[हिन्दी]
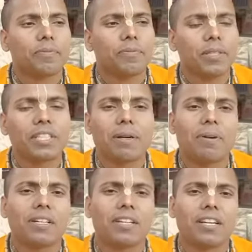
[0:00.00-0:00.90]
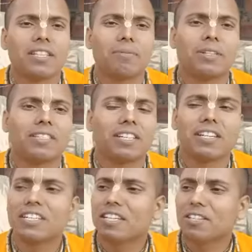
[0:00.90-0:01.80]
भिक्षा मांगने आए थे बलि से
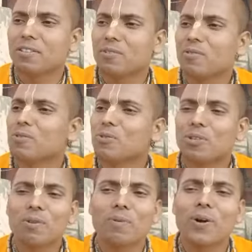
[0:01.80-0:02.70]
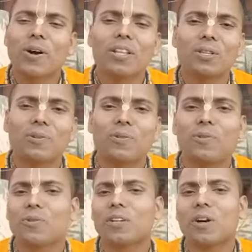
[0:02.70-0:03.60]
लेकिन वो चूंकि भगवान थे वो
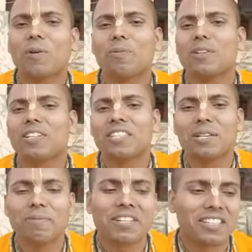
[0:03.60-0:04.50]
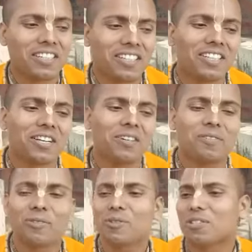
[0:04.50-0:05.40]
उनका ओपोलेंस छिप नहीं सकता था
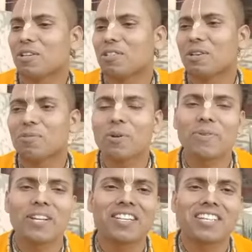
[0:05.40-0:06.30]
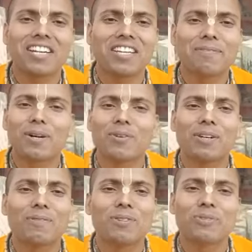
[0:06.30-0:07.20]
वो सब सबको पहचान गया ये भगवान
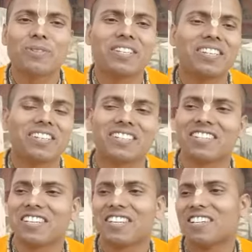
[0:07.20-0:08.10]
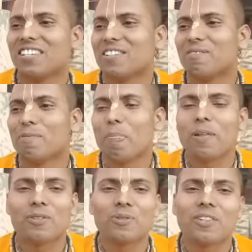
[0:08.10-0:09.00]
विष्णु ही है
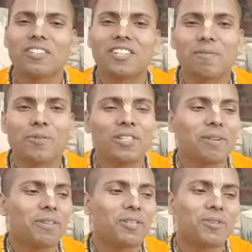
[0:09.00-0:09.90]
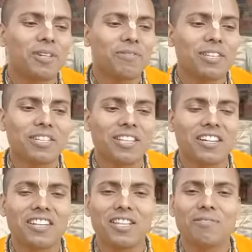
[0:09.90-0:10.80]
शुक्राचार्य बोलते बलि को ये ये
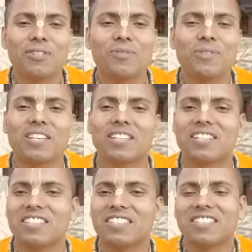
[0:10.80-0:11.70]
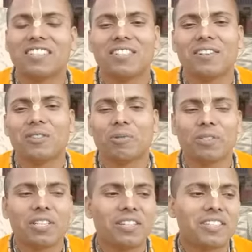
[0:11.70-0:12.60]
साक्षात विष्णु है
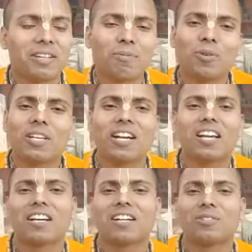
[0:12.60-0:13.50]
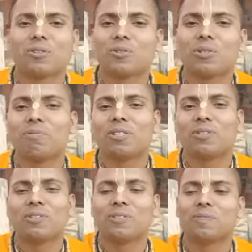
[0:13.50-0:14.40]
तुमसे सब कुछ हर लेगा इसको कुछ मत दो